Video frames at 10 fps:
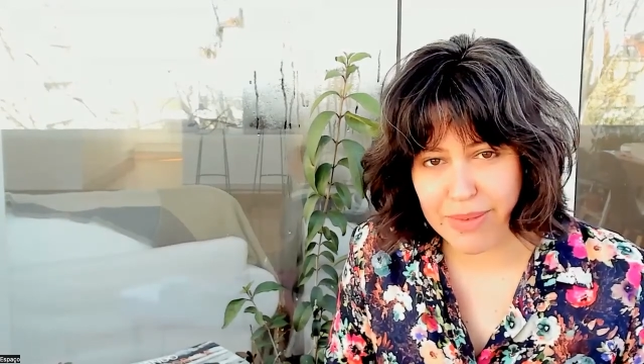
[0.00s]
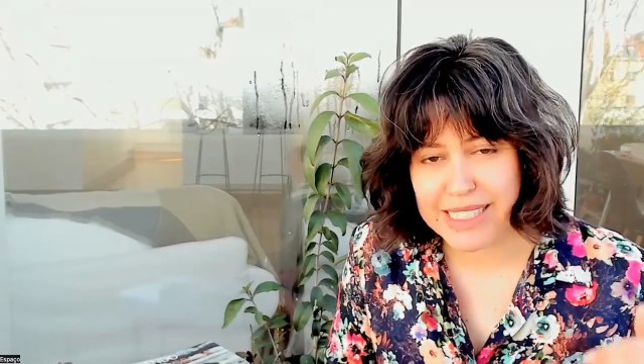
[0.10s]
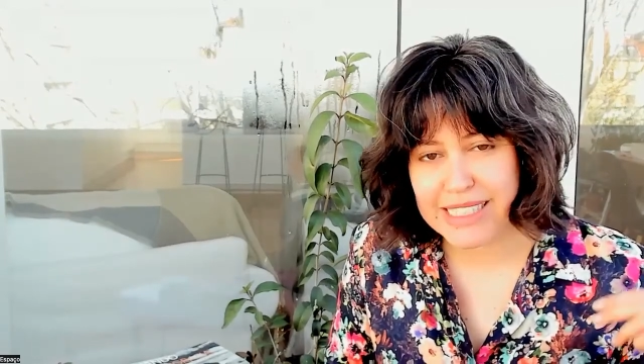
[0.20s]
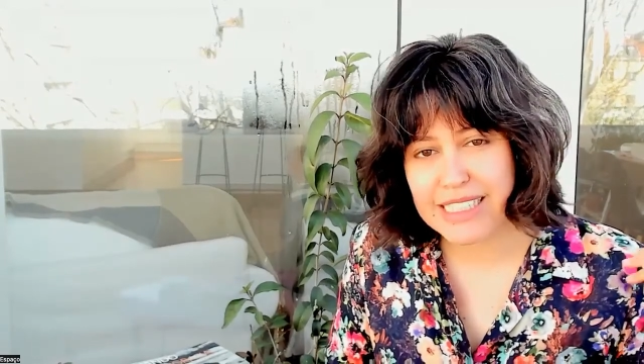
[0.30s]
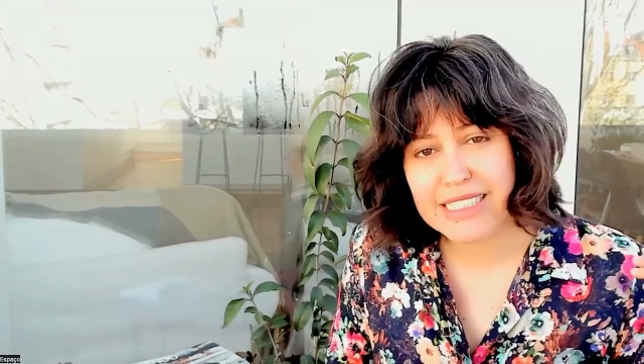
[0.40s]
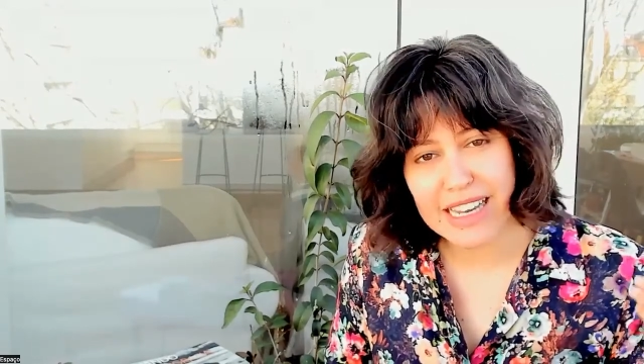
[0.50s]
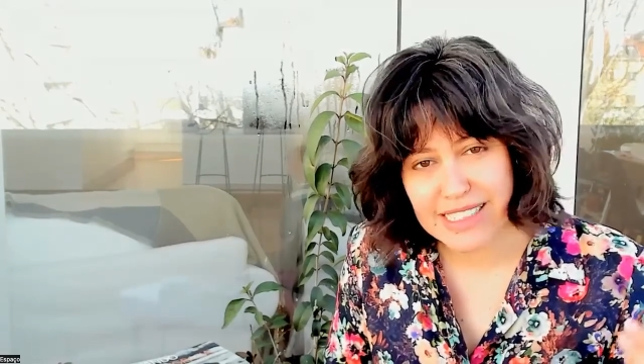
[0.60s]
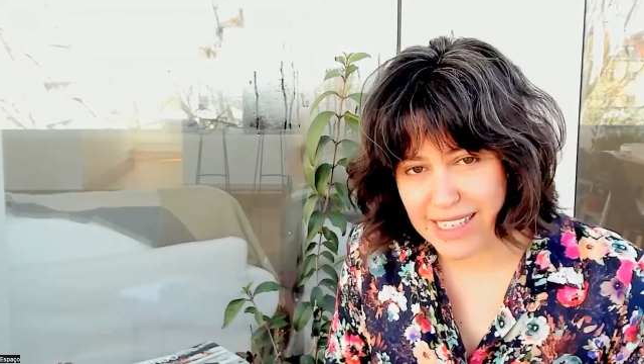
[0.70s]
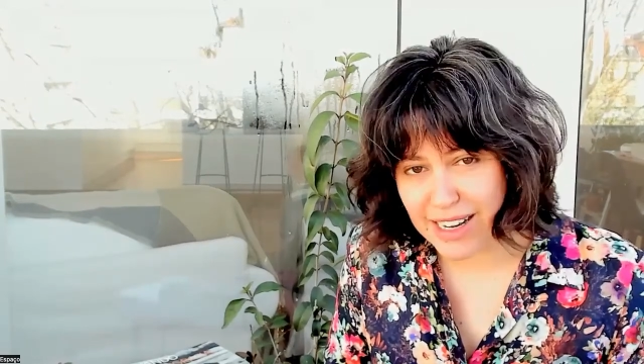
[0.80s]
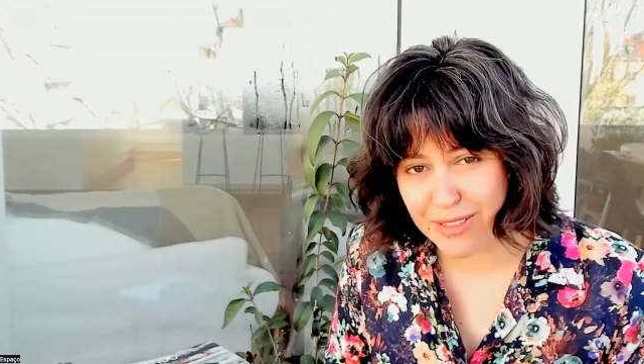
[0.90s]
é uma
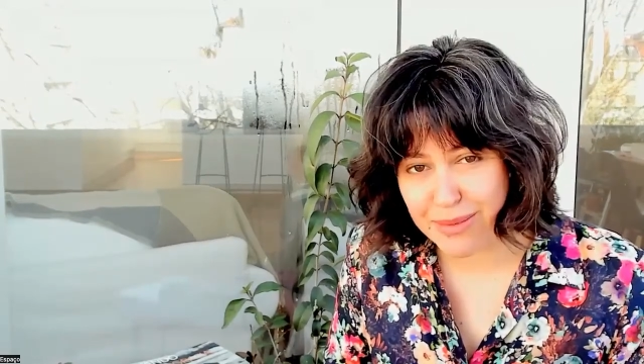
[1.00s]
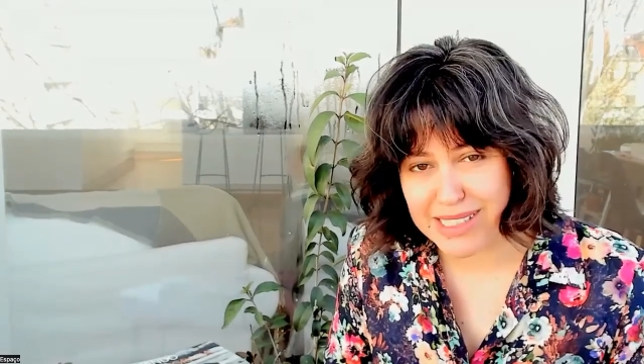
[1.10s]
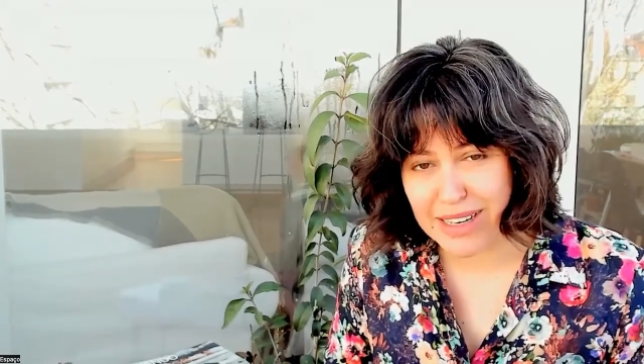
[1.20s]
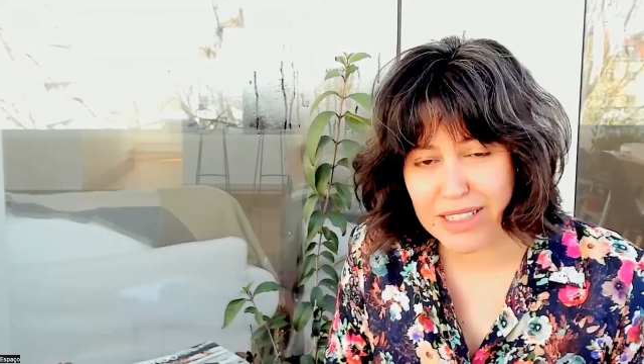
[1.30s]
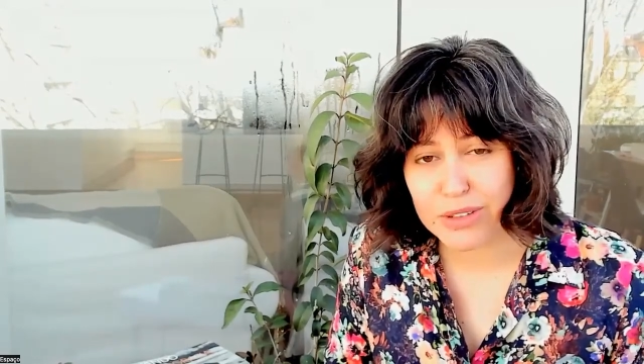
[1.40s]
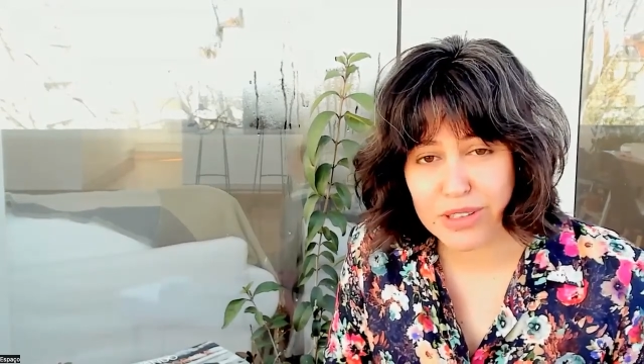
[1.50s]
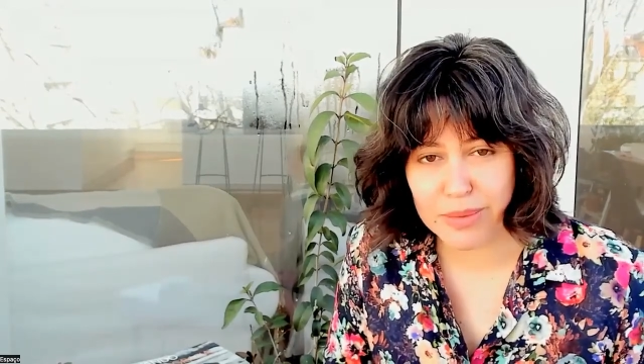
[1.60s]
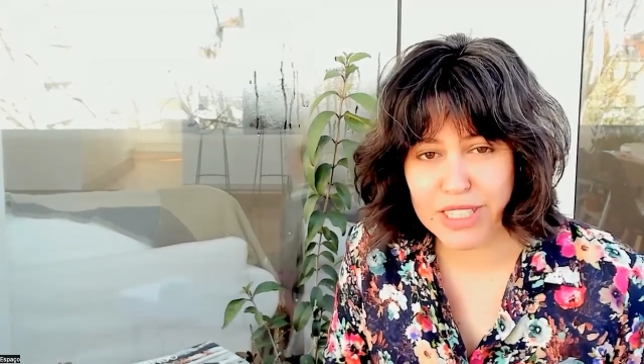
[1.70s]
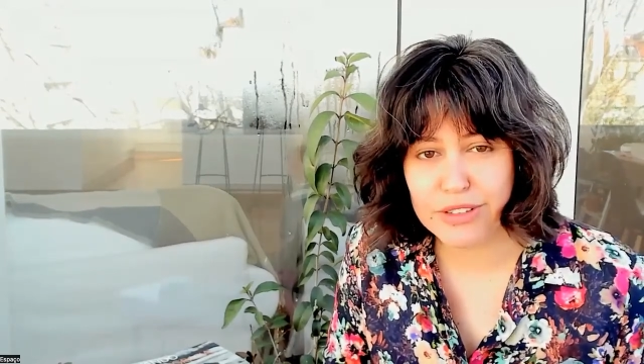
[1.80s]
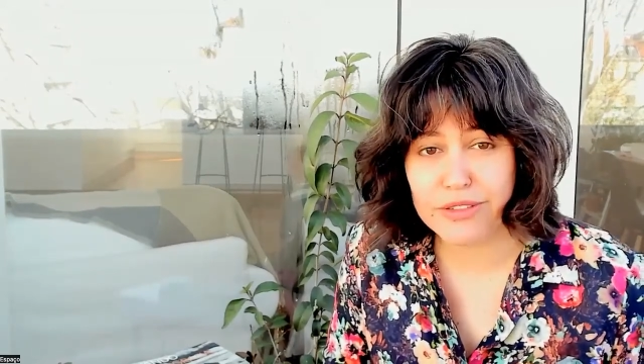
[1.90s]
sensação, mas ela é
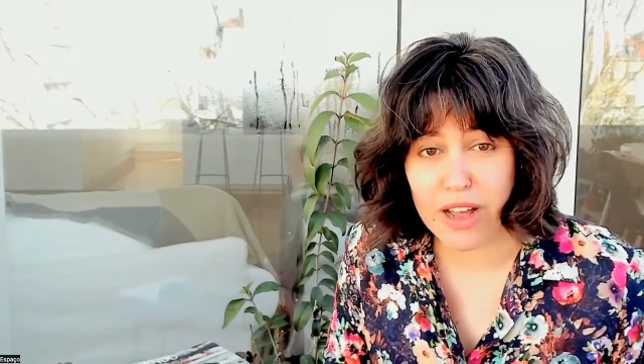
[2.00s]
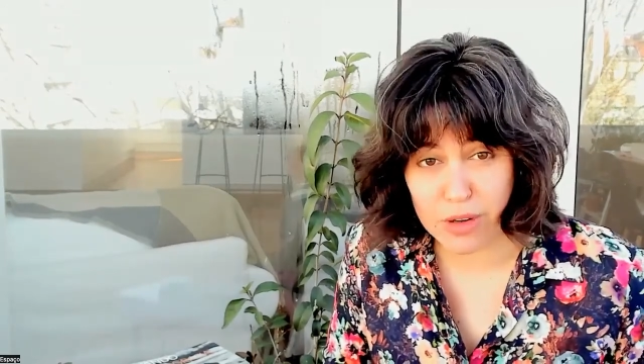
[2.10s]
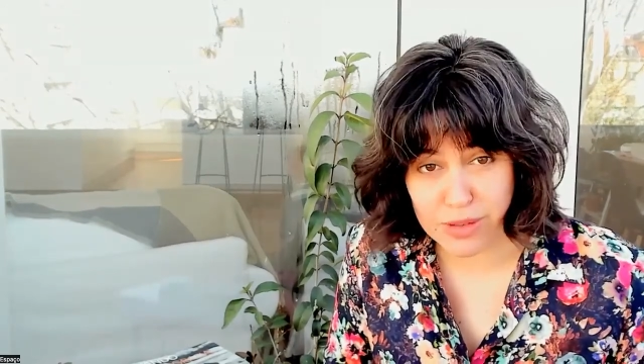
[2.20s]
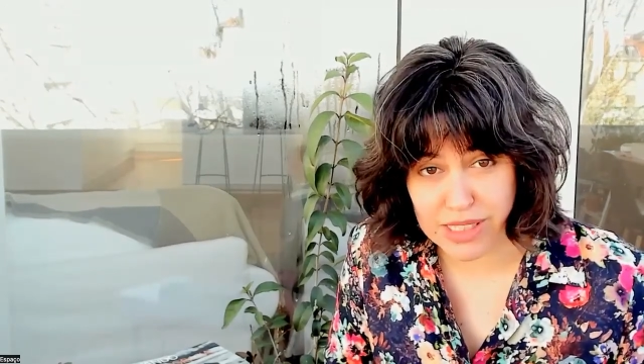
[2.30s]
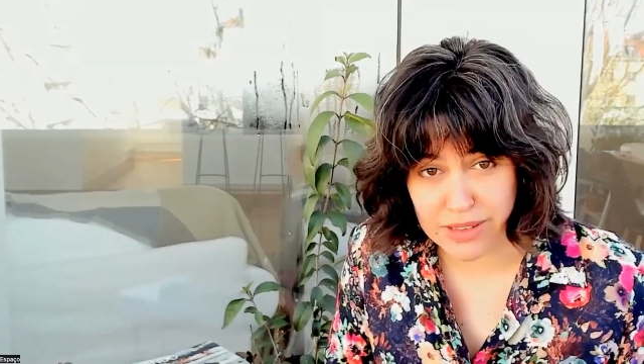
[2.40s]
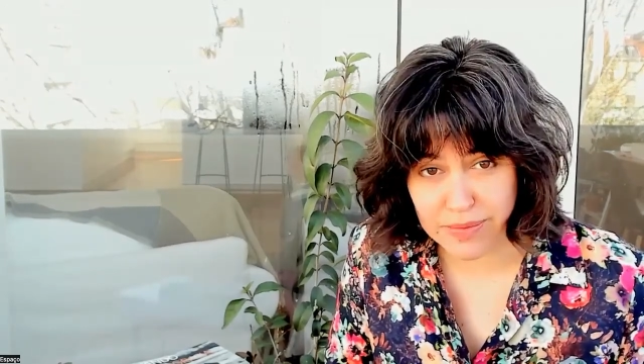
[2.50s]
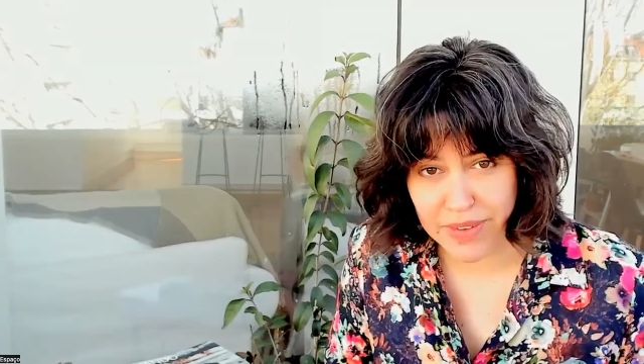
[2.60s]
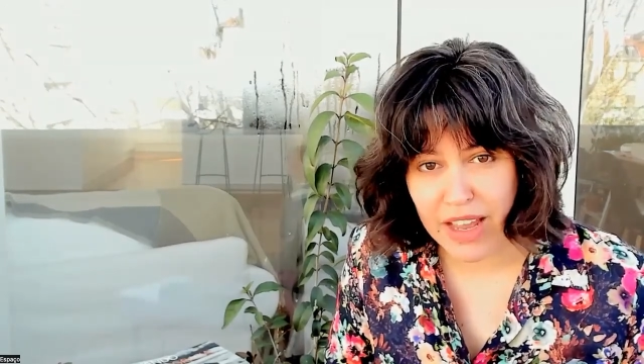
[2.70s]
totalmente falsa.